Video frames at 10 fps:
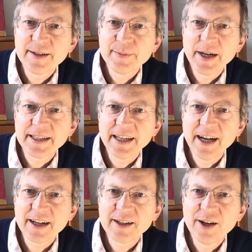paar
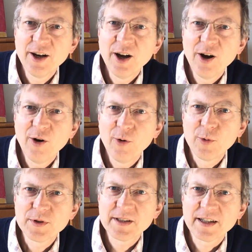Tage
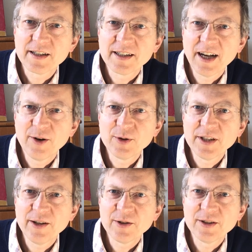
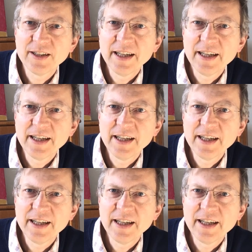Oster-Countdown.